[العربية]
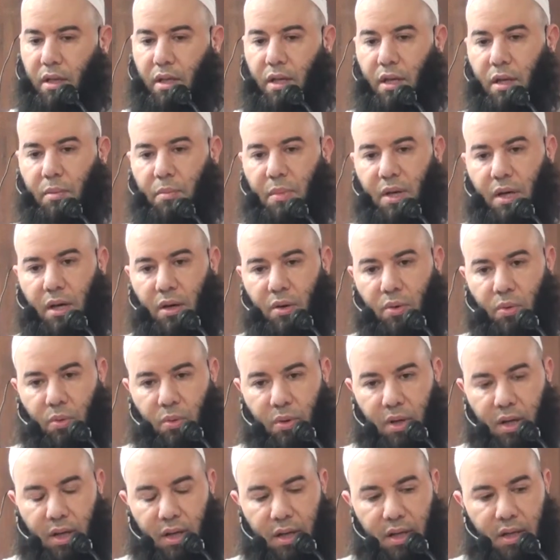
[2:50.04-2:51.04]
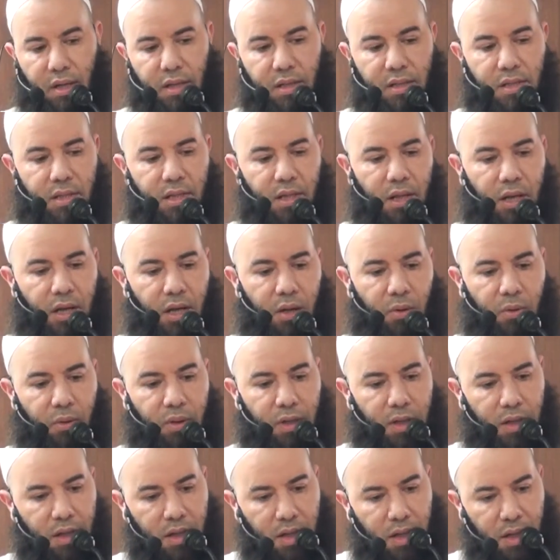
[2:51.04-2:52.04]
إنما هو إصلاح
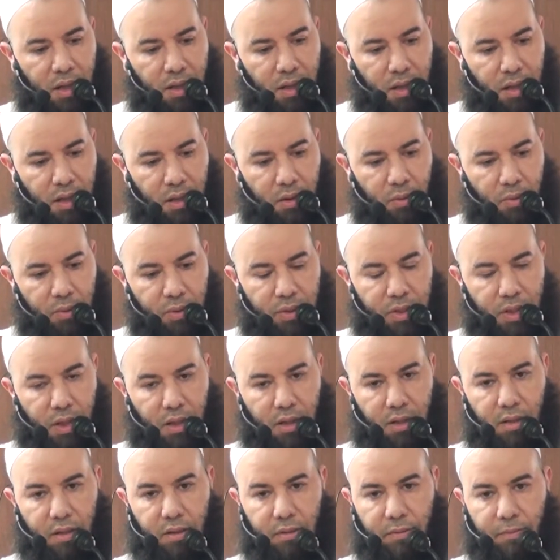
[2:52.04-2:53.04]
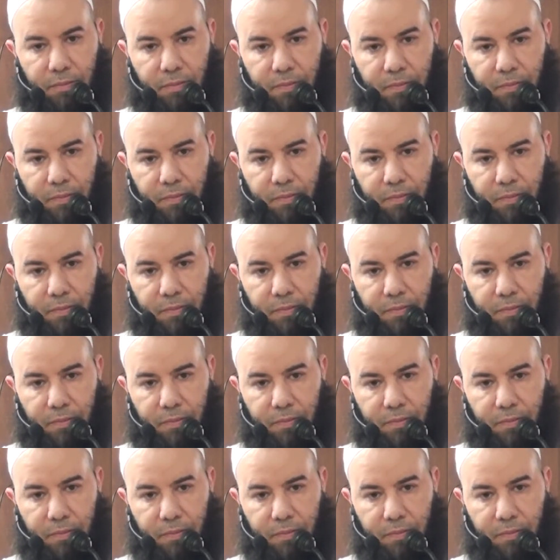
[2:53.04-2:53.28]
لهذه الأسر